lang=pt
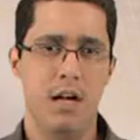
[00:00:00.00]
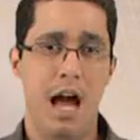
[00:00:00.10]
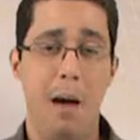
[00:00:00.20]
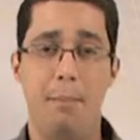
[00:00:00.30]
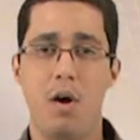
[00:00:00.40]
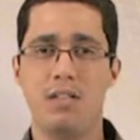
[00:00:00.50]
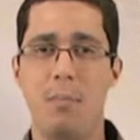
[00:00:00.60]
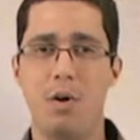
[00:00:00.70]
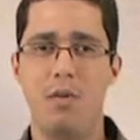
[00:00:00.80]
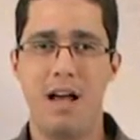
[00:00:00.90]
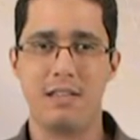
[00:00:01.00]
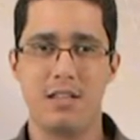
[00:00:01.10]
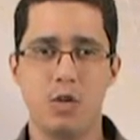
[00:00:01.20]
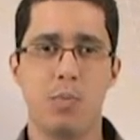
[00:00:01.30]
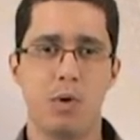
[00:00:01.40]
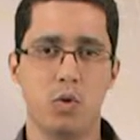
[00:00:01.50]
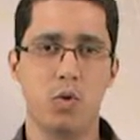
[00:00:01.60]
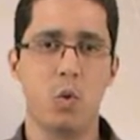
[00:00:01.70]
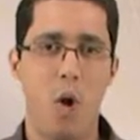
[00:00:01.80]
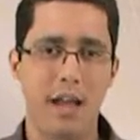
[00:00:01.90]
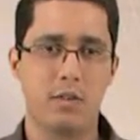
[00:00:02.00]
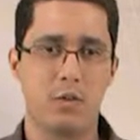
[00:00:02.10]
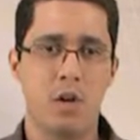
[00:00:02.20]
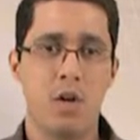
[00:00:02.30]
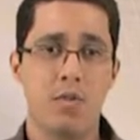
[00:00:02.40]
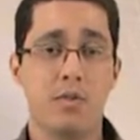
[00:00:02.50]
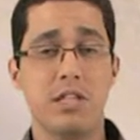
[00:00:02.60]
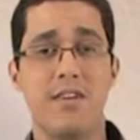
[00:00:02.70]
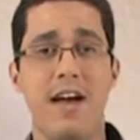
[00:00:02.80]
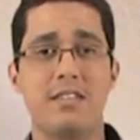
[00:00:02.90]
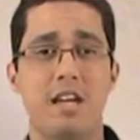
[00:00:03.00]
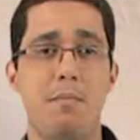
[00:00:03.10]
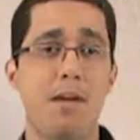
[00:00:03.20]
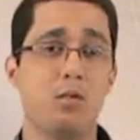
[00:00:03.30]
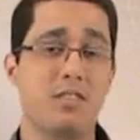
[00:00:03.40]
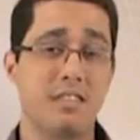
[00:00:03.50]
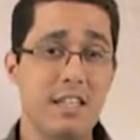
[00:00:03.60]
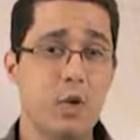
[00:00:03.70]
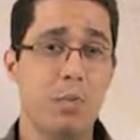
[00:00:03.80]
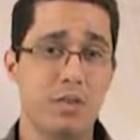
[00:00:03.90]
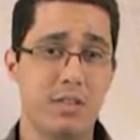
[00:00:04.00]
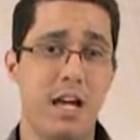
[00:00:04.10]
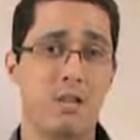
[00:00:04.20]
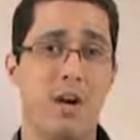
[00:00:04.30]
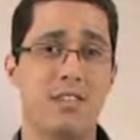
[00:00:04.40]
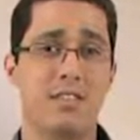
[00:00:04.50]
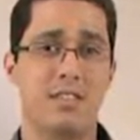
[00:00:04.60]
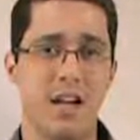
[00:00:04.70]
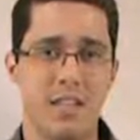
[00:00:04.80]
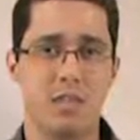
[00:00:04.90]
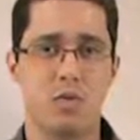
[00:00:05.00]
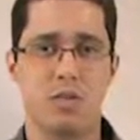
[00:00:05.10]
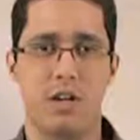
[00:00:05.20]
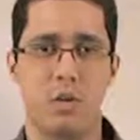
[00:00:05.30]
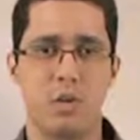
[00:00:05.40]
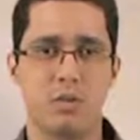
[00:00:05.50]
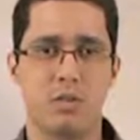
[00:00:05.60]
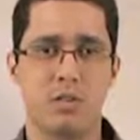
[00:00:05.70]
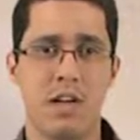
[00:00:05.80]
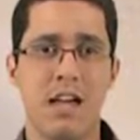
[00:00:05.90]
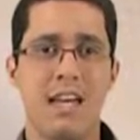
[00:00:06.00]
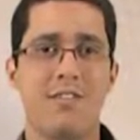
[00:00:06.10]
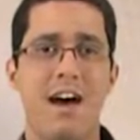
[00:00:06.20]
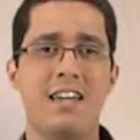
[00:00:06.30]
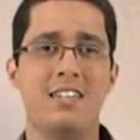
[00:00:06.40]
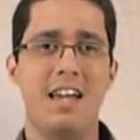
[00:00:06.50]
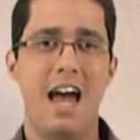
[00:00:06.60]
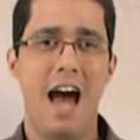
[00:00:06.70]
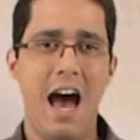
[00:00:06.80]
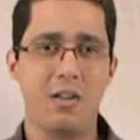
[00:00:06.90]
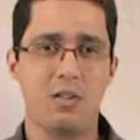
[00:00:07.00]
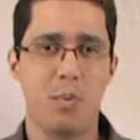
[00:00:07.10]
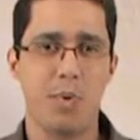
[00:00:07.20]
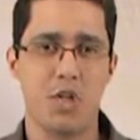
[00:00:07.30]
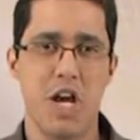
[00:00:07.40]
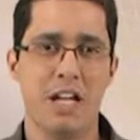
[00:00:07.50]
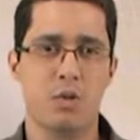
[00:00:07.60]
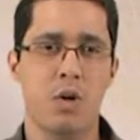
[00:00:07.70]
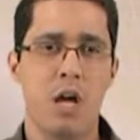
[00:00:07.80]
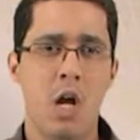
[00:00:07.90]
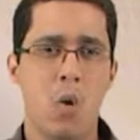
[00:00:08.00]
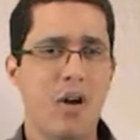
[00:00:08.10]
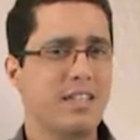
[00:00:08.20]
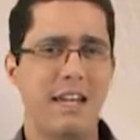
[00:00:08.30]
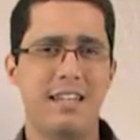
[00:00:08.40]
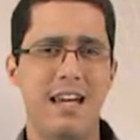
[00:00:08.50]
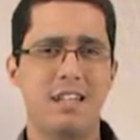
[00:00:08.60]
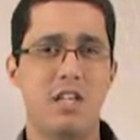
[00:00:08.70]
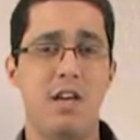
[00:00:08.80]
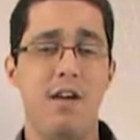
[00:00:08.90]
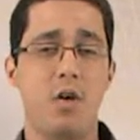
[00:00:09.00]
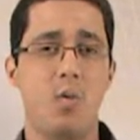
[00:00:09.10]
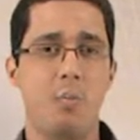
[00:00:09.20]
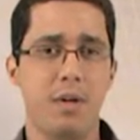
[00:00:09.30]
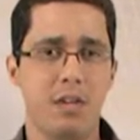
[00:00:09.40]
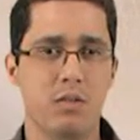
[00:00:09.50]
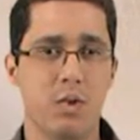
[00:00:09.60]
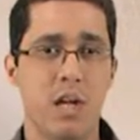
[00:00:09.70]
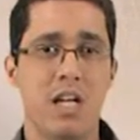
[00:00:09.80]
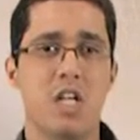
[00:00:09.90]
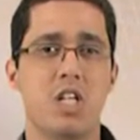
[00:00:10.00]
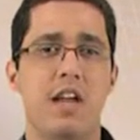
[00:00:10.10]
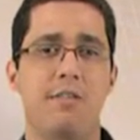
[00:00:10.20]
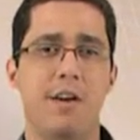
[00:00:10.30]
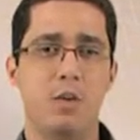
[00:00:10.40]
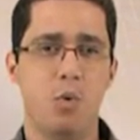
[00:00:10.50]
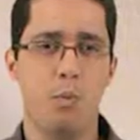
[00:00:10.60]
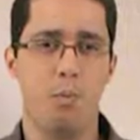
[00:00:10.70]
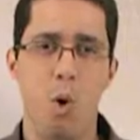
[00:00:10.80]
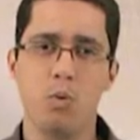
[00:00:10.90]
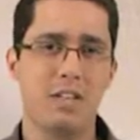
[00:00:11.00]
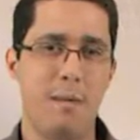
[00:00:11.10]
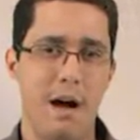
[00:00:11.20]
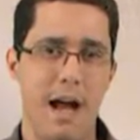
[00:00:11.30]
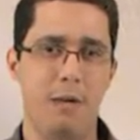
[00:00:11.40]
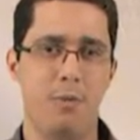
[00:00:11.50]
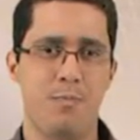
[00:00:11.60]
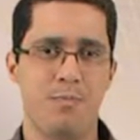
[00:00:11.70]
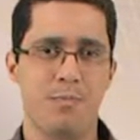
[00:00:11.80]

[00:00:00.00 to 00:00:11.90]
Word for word: Após a aprovação do produto 4, você vai receber os 5% restantes dos recursos e vai encerrar o seu projeto com a certeza de dever cumprido e de ter feito um bom trabalho.